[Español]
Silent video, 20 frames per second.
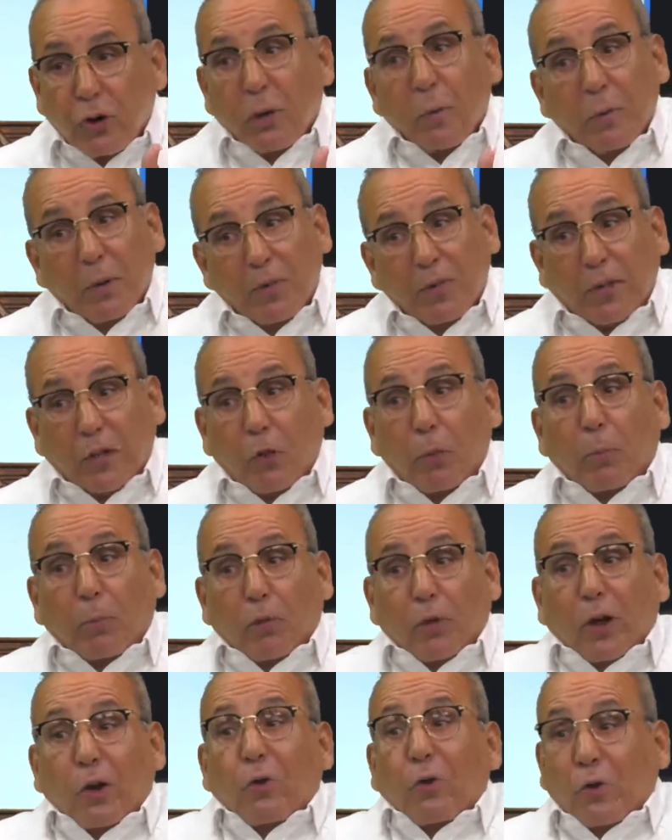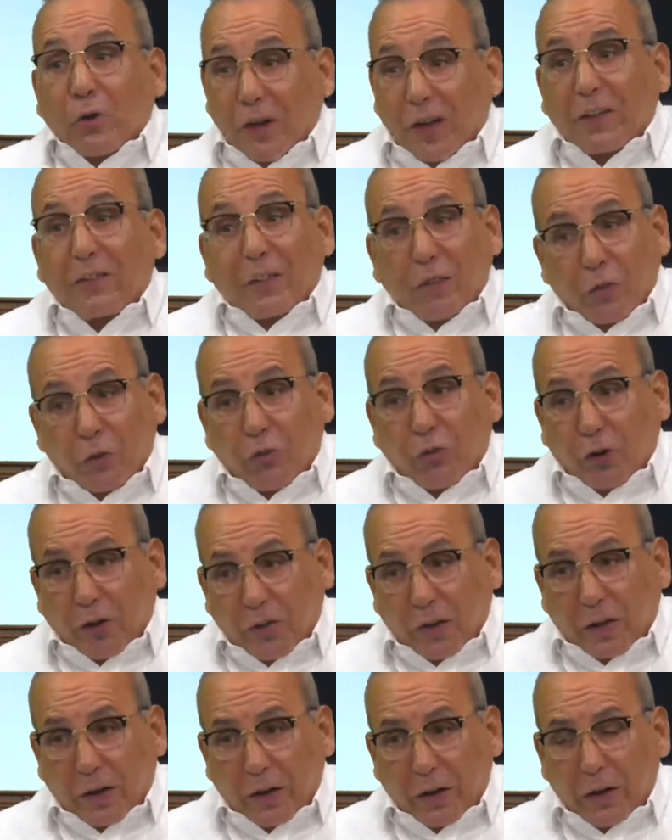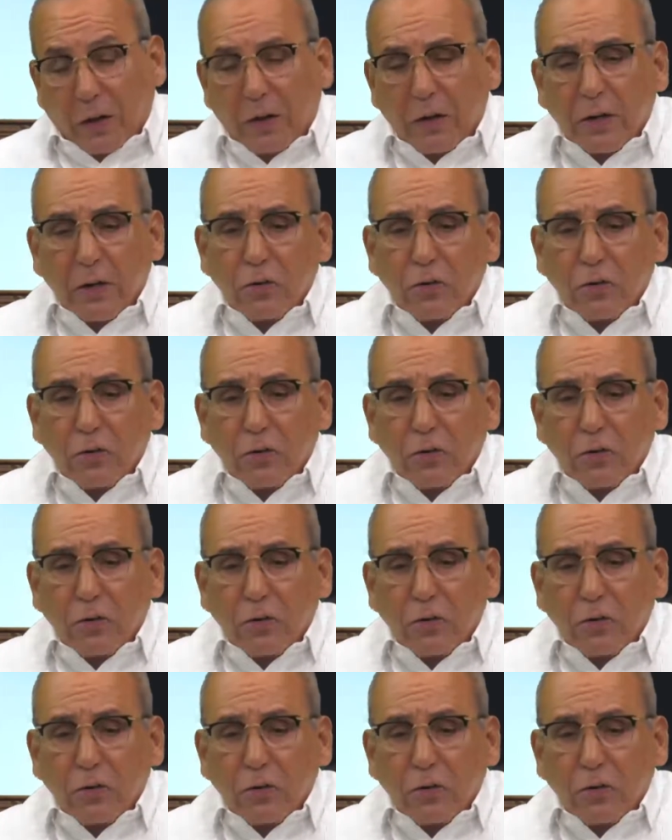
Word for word: inventado por una corriente doctrinaria.